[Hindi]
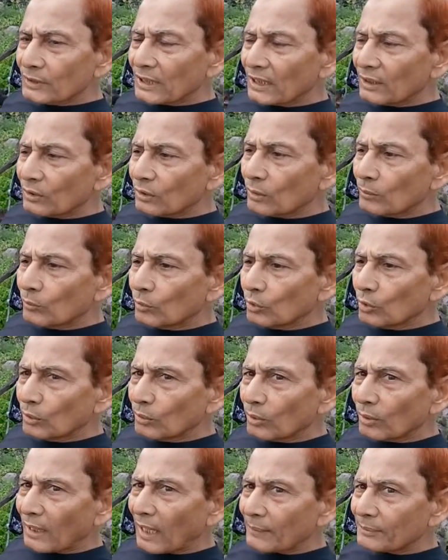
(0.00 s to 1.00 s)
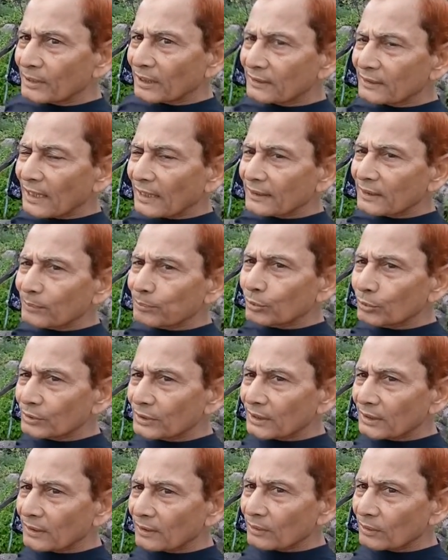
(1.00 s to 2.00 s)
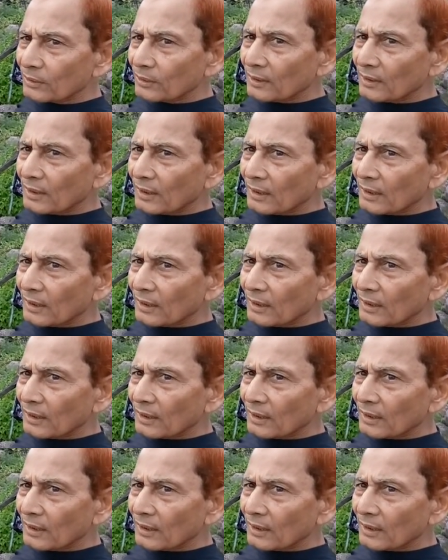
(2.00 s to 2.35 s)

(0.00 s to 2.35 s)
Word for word: तीनों मूलभूत आवश्यकता की पूर्ति करो